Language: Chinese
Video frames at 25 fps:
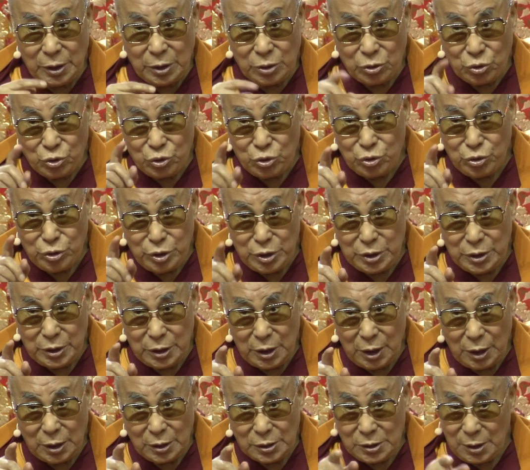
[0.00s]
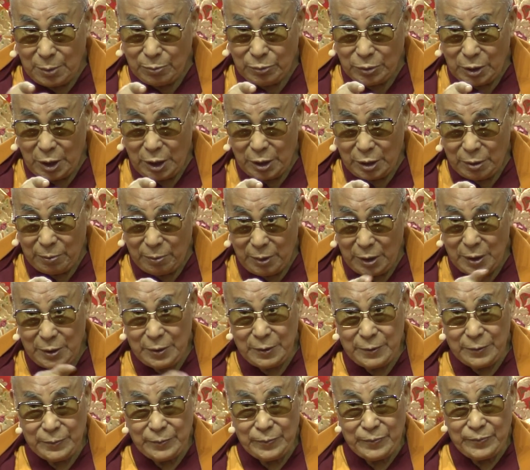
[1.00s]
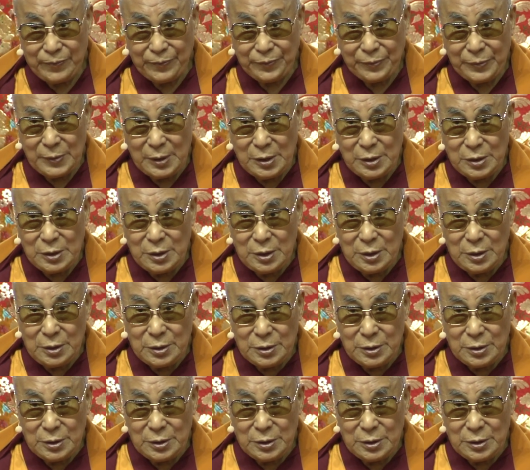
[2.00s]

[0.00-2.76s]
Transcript: 深一层的呃诠释，